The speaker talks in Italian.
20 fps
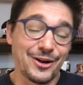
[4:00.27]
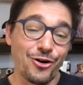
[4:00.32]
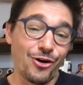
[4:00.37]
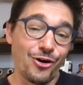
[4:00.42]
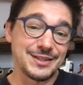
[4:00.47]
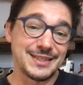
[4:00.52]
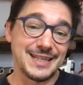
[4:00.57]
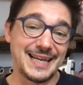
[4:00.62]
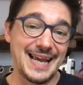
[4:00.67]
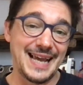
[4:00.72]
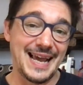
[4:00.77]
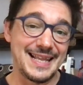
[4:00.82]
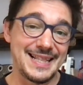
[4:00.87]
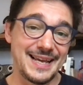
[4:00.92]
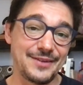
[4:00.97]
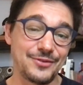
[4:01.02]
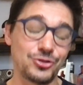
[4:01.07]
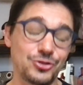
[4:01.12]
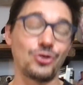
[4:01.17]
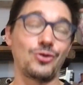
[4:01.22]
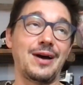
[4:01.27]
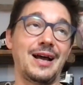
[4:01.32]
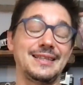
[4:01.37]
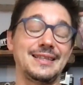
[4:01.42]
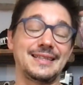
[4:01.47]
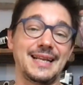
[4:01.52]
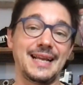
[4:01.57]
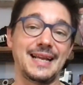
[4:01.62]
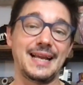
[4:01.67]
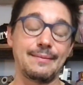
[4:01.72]
cose che hai dentro,
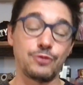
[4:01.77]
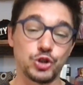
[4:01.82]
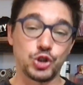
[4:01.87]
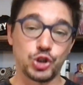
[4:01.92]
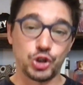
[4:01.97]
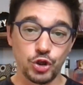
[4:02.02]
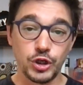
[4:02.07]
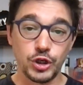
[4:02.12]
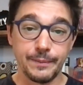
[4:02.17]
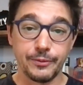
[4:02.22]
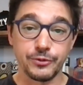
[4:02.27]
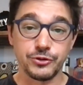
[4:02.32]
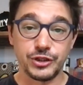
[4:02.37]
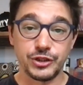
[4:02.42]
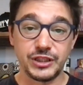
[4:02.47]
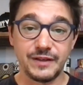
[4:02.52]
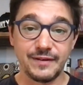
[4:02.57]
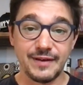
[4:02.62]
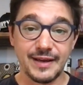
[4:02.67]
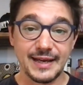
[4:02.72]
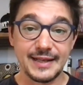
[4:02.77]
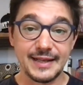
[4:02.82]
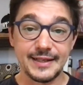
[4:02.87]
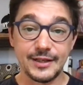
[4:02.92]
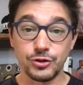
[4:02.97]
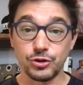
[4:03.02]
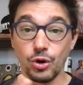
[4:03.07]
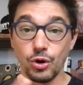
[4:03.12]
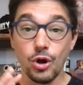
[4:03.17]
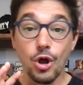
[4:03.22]
altre emozioni positive che hai
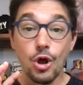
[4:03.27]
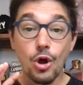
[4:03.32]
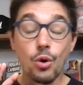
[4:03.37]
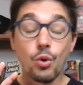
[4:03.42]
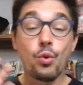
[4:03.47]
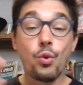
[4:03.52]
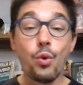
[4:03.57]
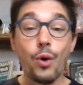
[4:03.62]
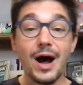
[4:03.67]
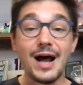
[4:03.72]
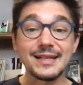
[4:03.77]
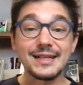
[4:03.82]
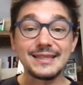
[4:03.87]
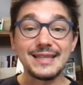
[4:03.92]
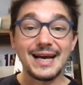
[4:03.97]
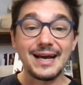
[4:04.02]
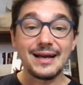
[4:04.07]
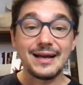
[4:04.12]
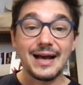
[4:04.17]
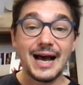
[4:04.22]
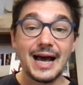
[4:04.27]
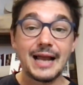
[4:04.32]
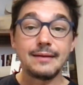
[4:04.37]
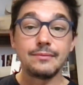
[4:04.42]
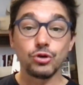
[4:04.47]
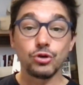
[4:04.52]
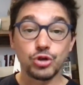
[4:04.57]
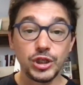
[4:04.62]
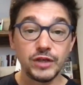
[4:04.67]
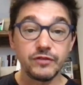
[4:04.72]
dentro. Guarda
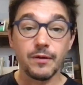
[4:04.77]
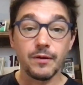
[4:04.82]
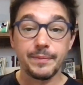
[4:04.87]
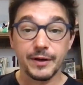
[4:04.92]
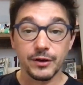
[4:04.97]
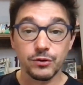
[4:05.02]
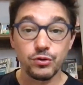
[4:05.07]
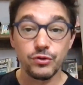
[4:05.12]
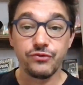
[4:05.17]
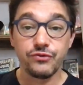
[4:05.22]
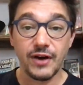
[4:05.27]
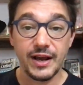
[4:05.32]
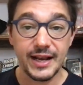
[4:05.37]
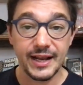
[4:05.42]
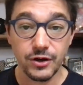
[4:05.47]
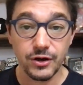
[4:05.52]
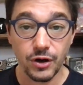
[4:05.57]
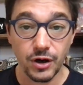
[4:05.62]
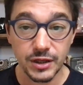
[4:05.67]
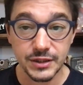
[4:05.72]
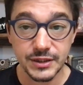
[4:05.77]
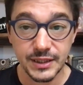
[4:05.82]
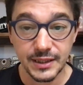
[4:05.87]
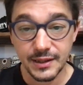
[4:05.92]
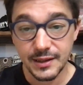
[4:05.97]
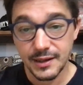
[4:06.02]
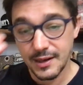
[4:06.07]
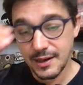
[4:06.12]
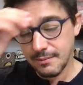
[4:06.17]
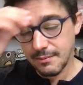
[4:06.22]
al motivo per cui fai le
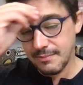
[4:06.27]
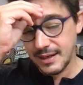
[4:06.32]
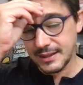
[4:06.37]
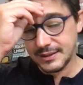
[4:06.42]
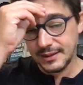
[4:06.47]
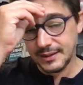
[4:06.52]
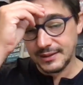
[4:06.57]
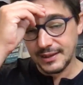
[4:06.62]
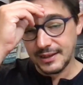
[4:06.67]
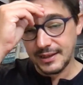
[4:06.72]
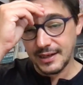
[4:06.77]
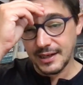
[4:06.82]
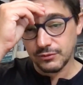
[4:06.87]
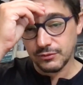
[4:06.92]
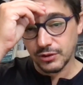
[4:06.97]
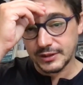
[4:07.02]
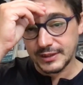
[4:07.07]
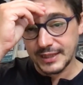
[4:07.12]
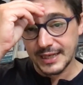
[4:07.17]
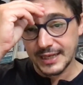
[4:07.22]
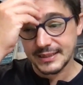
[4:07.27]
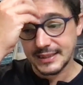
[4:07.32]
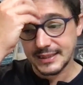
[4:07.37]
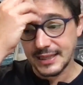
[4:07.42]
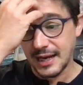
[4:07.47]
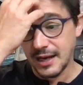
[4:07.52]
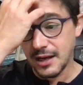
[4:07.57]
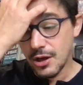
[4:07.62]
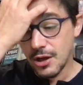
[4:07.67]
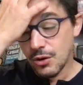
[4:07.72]
cose, mettiti nella tua
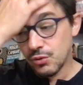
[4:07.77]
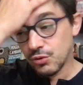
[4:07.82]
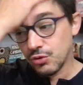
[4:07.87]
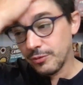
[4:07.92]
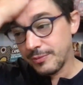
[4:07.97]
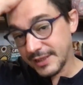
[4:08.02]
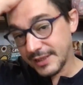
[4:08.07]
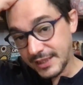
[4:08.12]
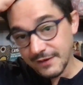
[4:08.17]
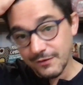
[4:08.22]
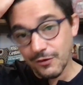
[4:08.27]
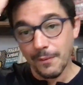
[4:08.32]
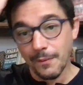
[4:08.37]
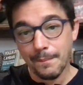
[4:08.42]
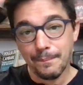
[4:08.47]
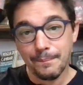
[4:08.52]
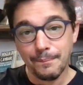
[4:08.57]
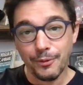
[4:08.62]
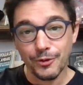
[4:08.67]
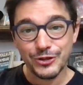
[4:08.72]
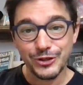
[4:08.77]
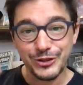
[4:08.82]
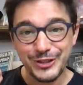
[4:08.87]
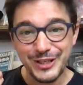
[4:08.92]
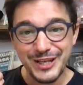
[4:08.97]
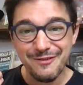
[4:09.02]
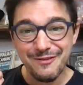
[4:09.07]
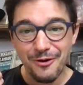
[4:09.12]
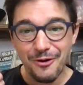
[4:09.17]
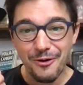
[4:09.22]
testa un obiettivo
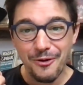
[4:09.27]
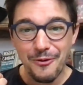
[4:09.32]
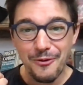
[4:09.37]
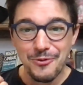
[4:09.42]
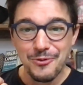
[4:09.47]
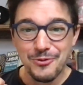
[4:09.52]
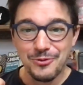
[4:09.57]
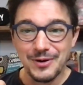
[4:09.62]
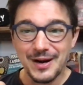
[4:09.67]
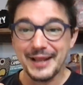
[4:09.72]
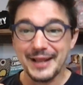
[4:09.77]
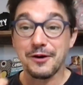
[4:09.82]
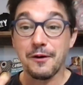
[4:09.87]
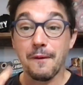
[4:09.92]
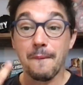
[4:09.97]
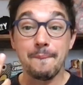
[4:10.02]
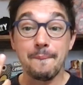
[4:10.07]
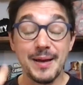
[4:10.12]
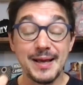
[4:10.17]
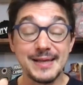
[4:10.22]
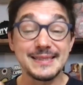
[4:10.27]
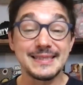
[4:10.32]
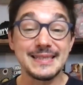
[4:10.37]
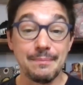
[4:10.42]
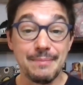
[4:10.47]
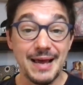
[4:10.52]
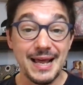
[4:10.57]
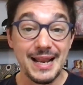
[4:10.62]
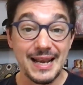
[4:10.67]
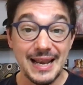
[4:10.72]
positivo, una ricompensa
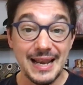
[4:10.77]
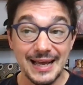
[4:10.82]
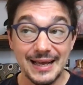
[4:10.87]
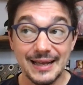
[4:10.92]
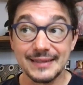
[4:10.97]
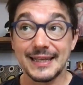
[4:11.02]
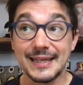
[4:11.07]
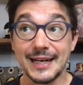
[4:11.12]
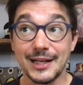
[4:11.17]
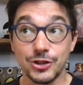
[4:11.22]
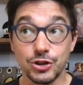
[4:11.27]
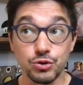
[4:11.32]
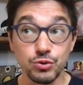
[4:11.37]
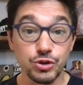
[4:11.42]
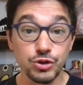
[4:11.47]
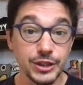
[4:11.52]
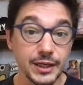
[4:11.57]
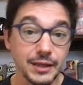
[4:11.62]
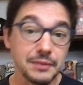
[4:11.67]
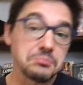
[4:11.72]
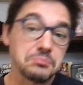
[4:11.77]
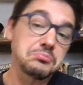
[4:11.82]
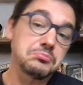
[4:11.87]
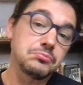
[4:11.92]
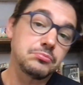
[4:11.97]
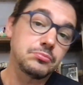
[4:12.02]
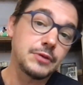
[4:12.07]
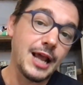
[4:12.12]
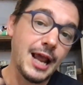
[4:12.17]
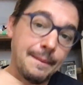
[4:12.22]
bella da raggiungere
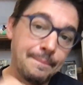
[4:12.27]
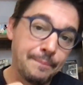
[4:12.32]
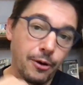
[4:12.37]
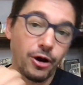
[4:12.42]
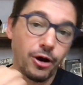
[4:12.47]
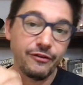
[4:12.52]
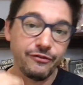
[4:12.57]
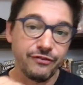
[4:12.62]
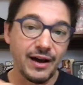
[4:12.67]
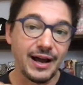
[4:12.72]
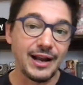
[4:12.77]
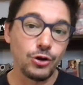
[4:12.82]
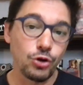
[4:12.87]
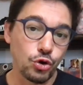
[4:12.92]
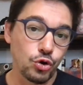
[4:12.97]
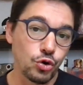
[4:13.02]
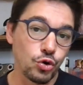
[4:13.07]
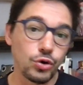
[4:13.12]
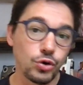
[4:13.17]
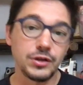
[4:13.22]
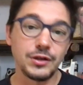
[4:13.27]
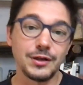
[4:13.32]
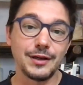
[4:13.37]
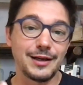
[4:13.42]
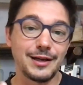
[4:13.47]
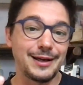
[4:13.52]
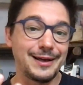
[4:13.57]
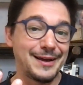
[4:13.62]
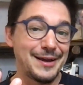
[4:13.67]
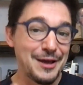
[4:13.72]
e poi fallo con
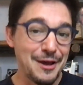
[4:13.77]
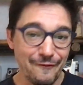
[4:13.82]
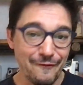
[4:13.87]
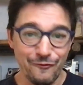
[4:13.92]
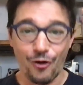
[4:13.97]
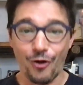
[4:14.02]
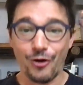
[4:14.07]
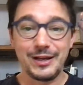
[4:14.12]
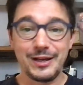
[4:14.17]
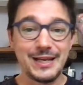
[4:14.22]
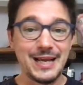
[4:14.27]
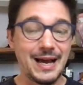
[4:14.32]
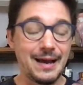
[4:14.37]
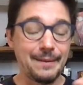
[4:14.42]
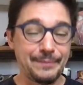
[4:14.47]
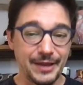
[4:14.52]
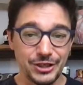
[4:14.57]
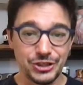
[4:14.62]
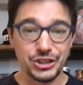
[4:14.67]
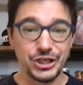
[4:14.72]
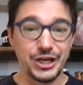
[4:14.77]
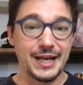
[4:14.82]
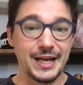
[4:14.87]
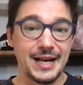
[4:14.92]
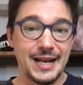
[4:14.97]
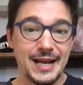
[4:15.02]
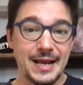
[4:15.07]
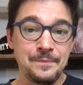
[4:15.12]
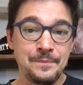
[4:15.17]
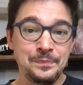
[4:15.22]
eh, voglia,
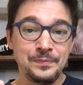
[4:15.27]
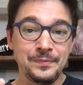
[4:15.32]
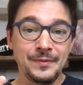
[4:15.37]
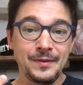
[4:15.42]
piacere,